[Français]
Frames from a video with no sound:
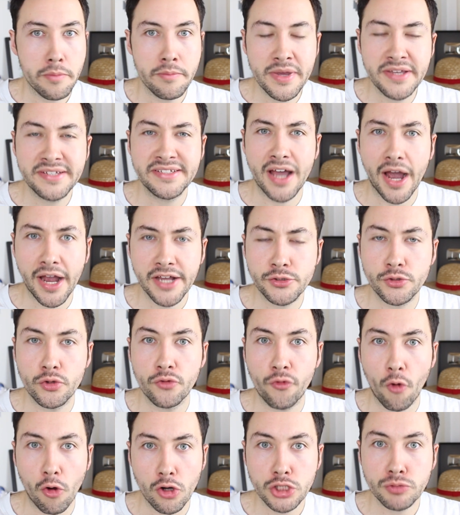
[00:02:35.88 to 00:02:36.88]
mais ça reste
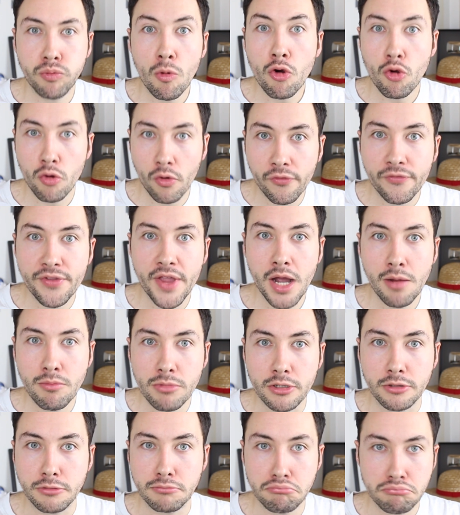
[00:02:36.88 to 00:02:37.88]
franchement
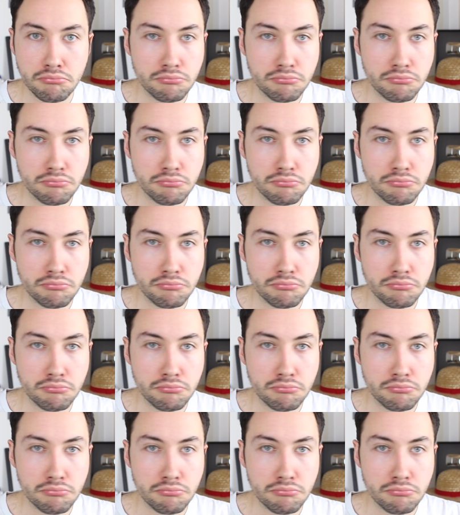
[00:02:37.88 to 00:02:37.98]
convenable.